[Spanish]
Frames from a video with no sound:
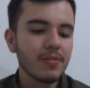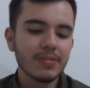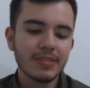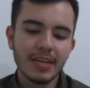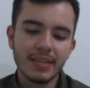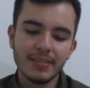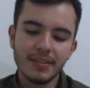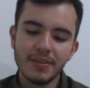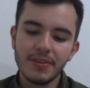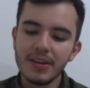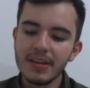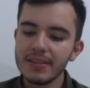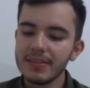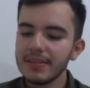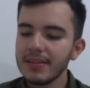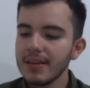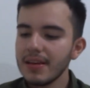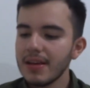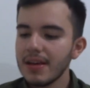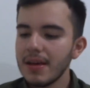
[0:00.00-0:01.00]
O sea,
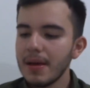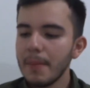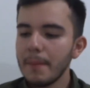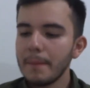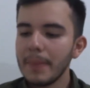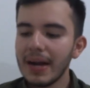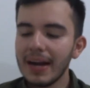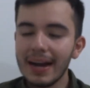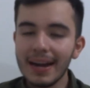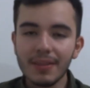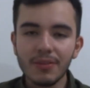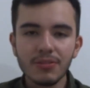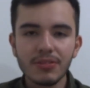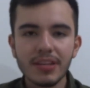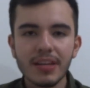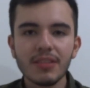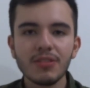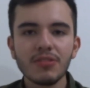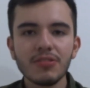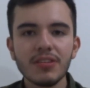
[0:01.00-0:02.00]
señores, pagar
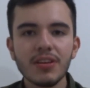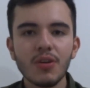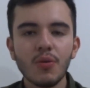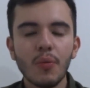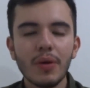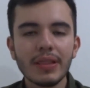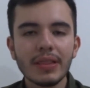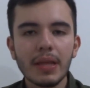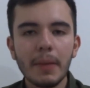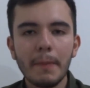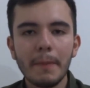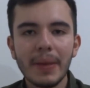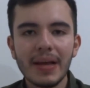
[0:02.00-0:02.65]
250